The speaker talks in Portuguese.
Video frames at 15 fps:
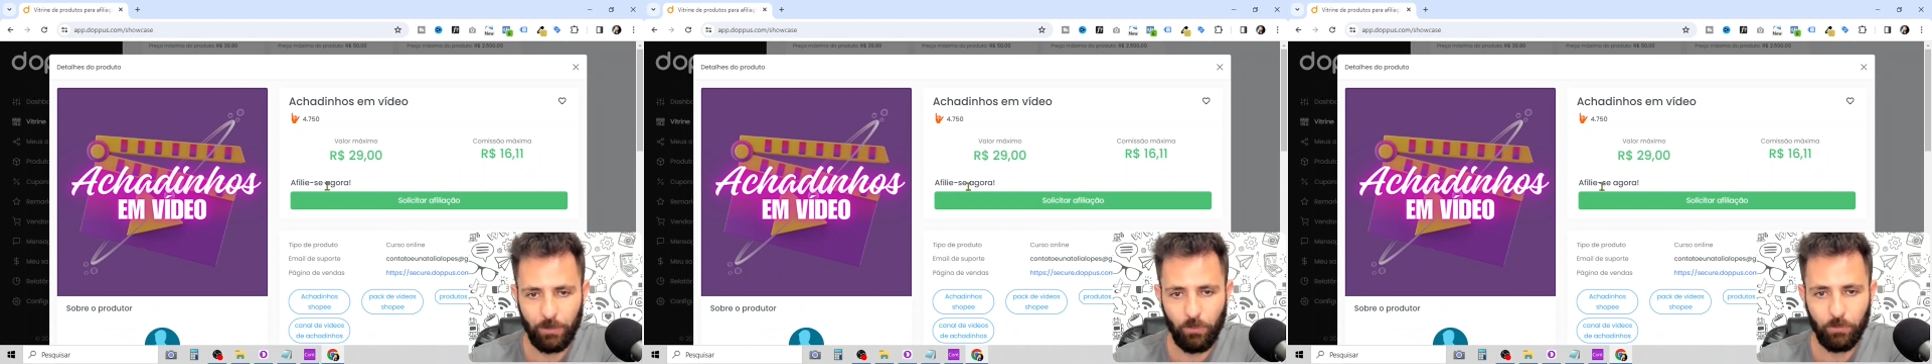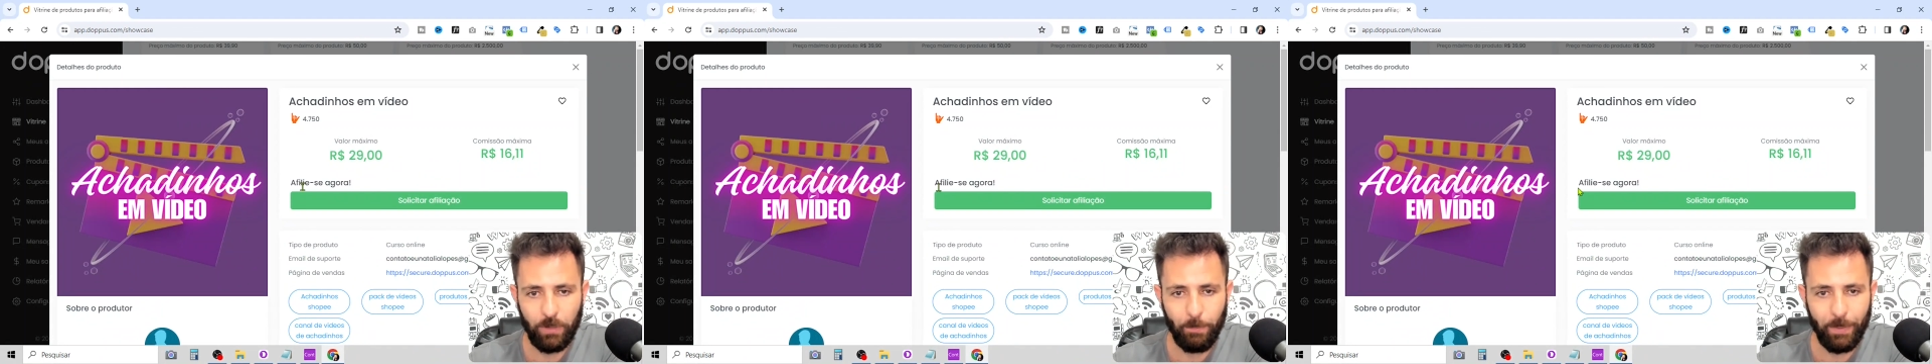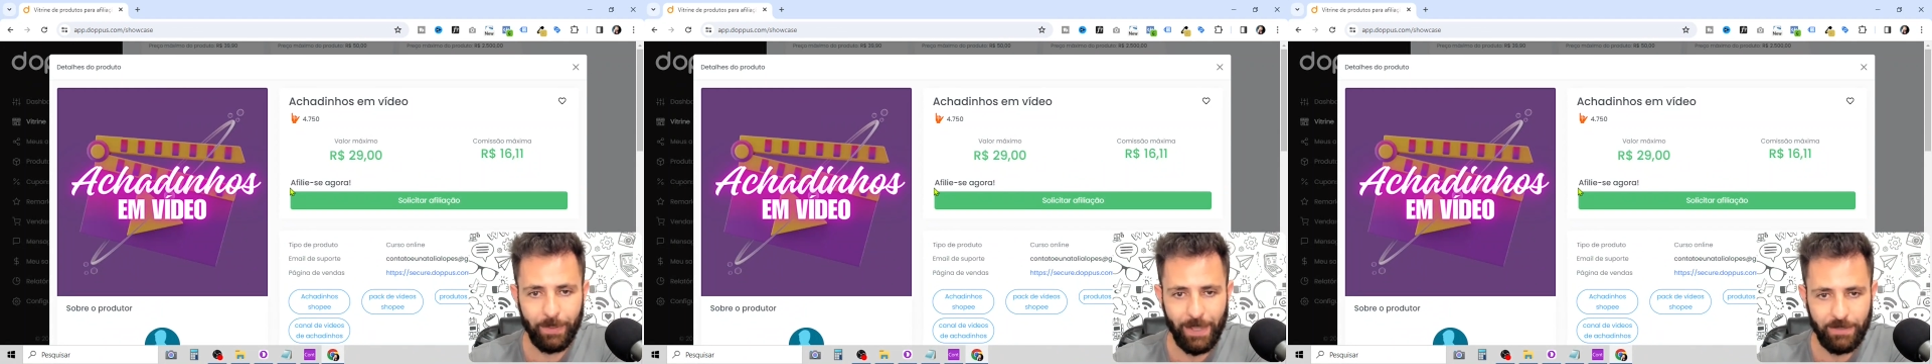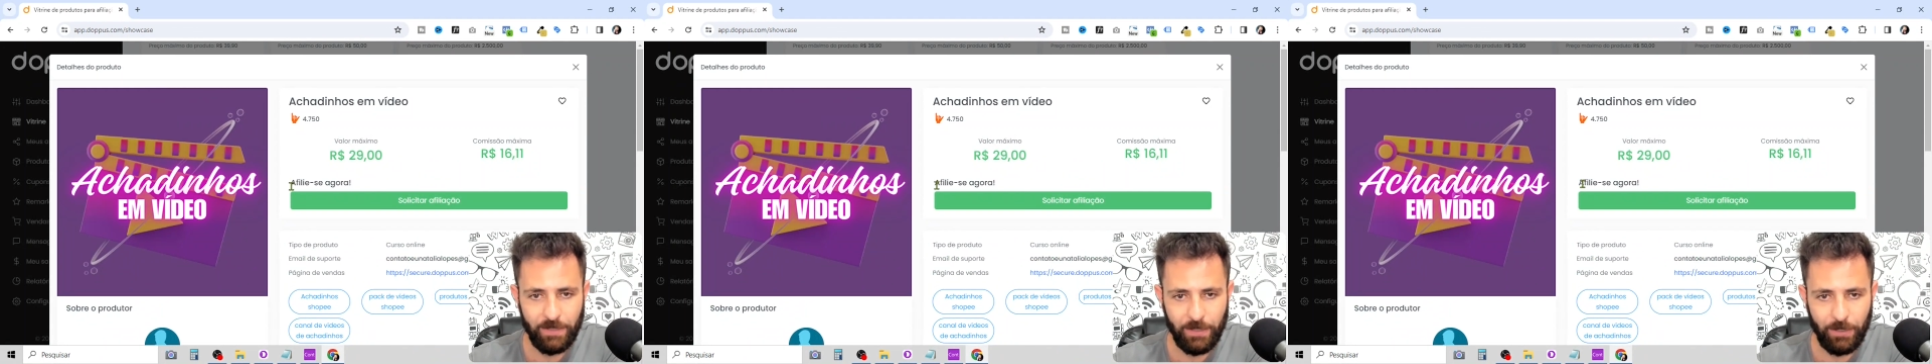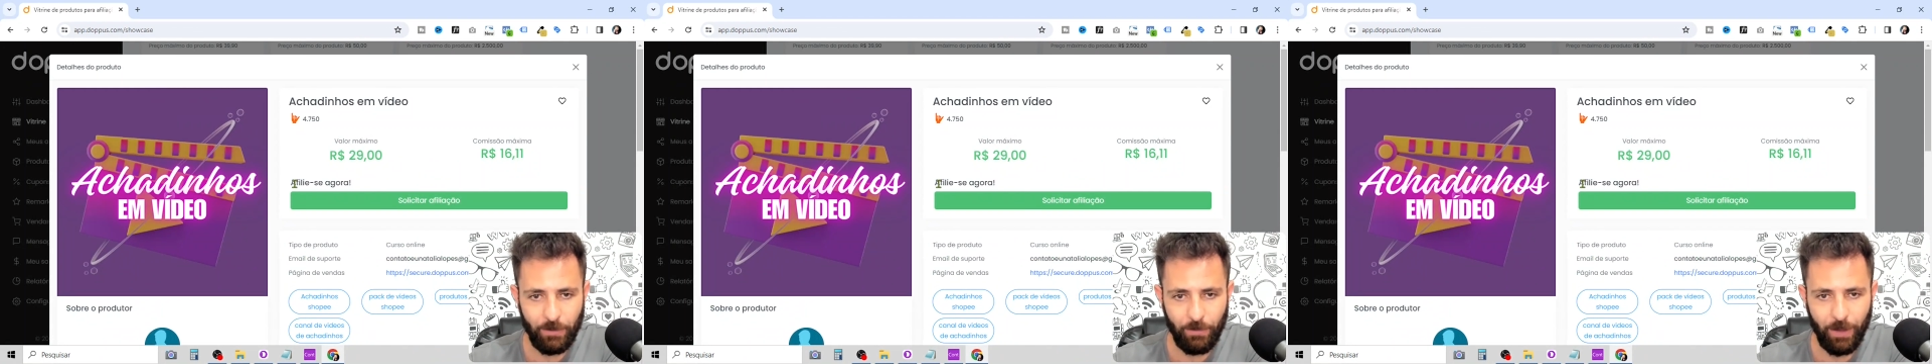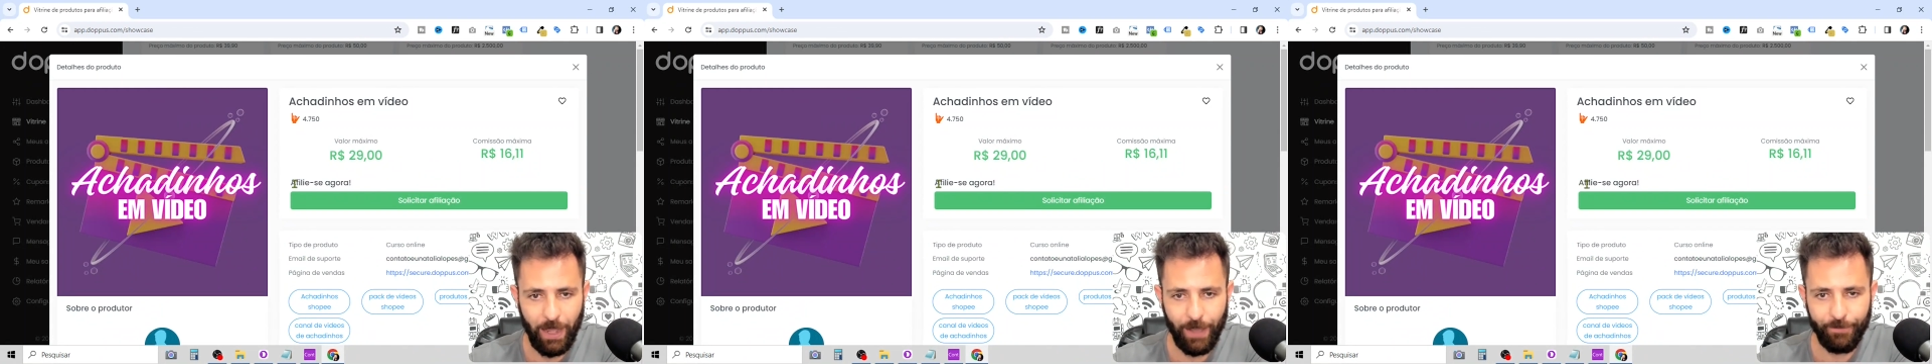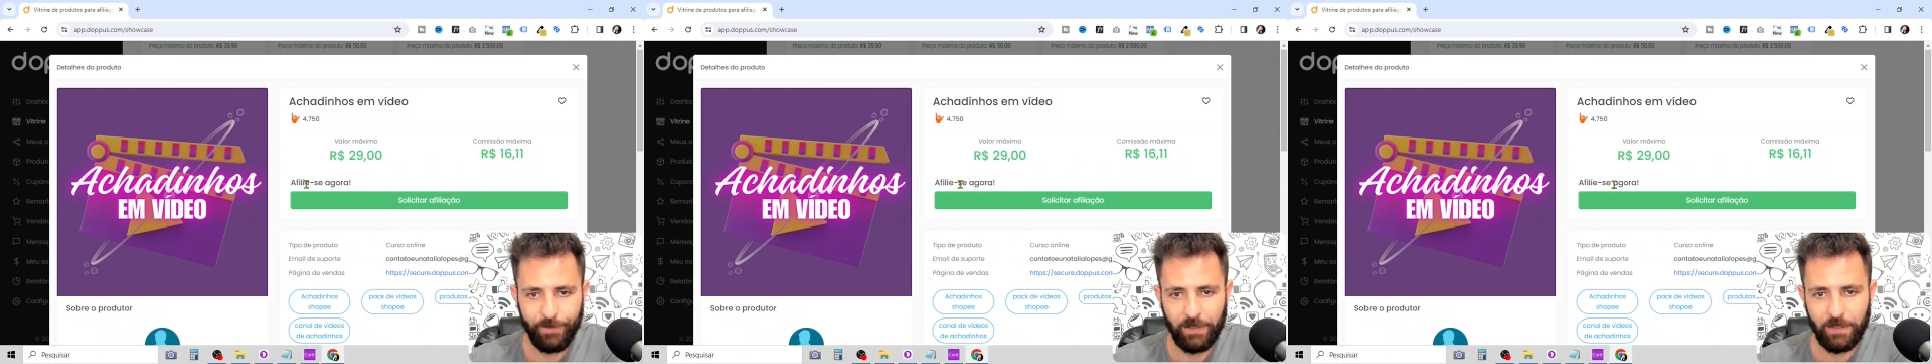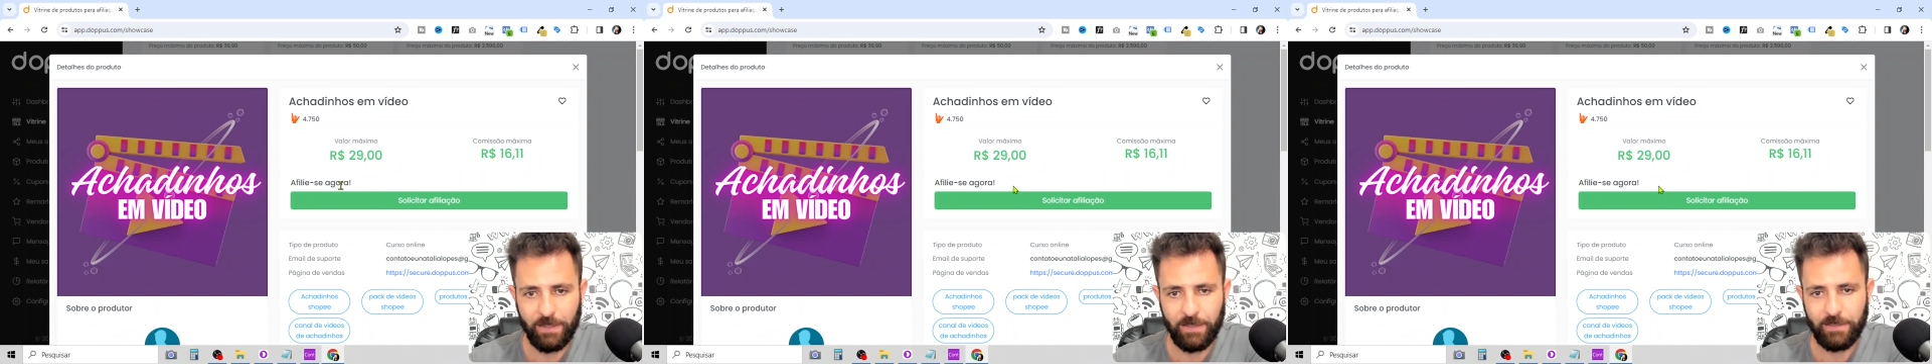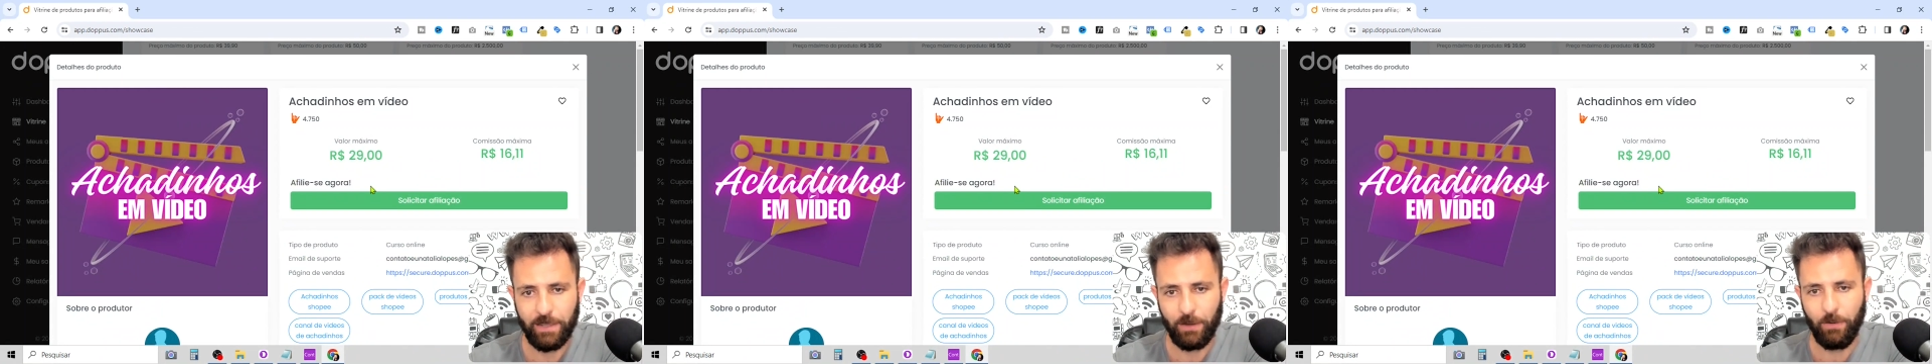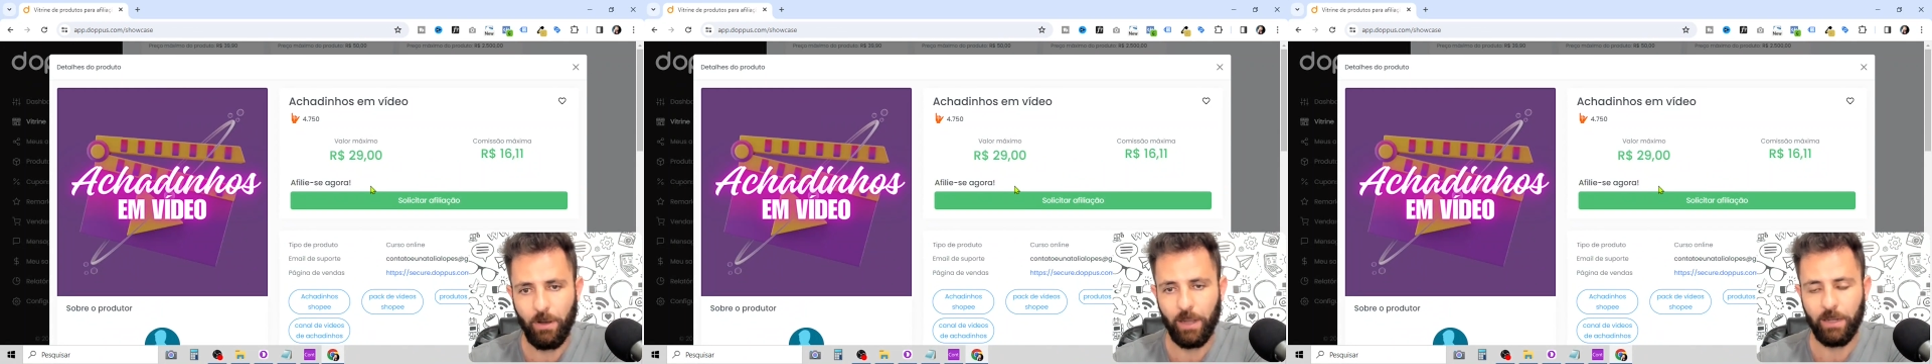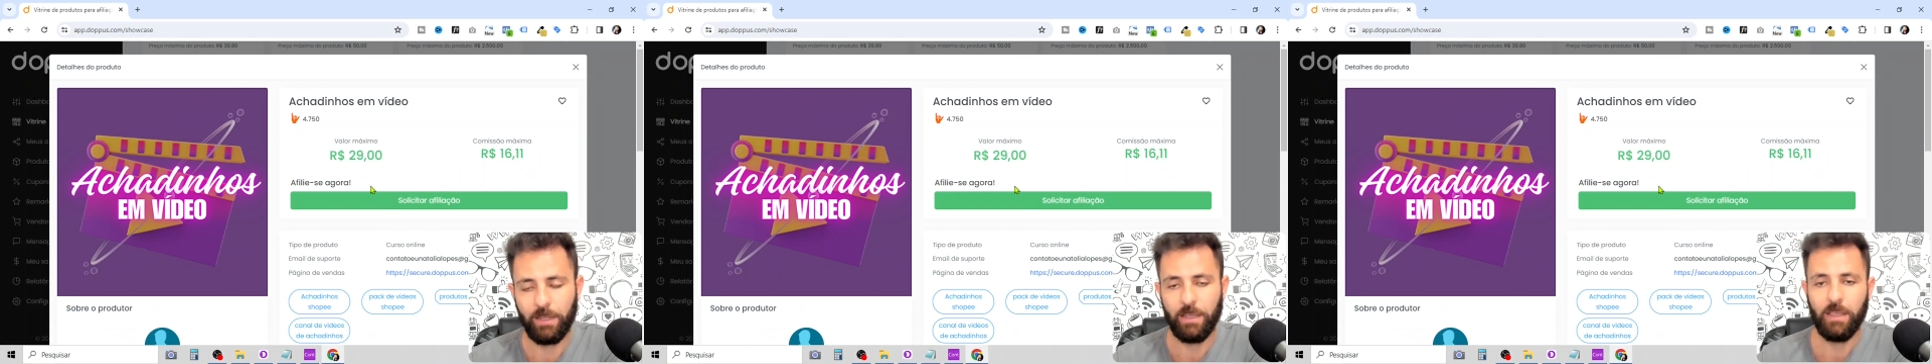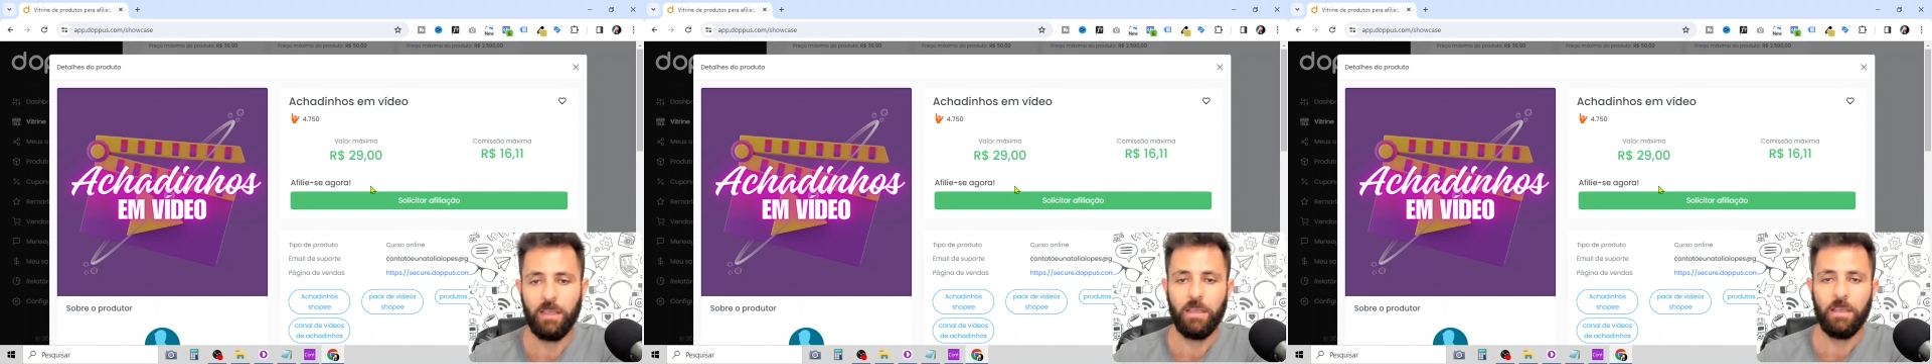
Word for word: Quando aparece aqui, ó, afilie-se agora,